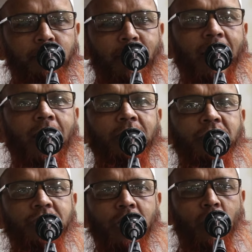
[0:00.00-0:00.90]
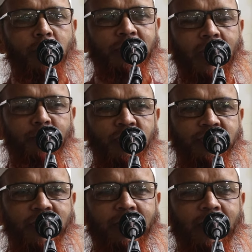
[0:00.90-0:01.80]
বাংলাদেশের ক্ষমতার
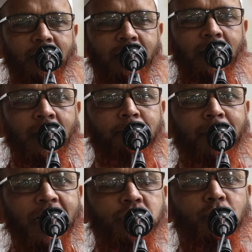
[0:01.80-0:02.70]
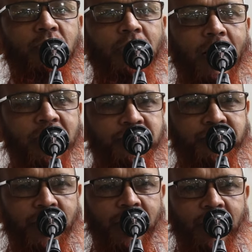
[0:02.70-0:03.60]
মসনাদে পার্শ্ববর্তী
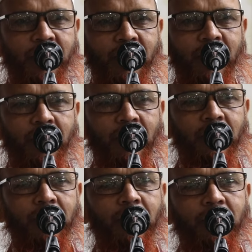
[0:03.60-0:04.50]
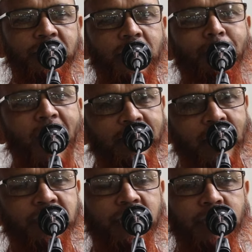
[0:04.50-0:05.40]
রাষ্ট্রের
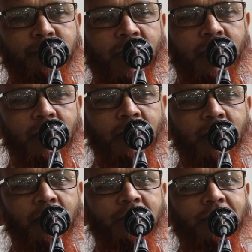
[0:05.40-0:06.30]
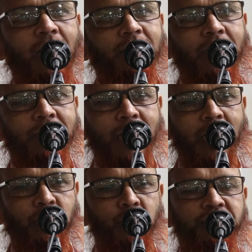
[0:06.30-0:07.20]
সেবাদাস হিসেবে তাদের
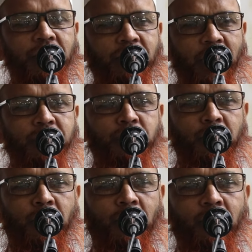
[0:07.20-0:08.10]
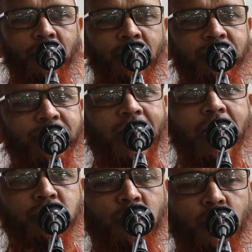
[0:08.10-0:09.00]
স্বার্থ সিদ্ধির জন্য যে
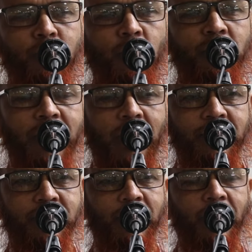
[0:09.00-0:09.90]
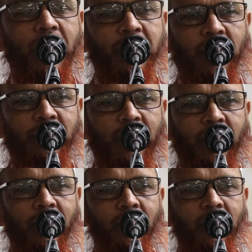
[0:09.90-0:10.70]
কার্যক্রমগুলো চালাচ্ছেন এই ক্ষেত্রে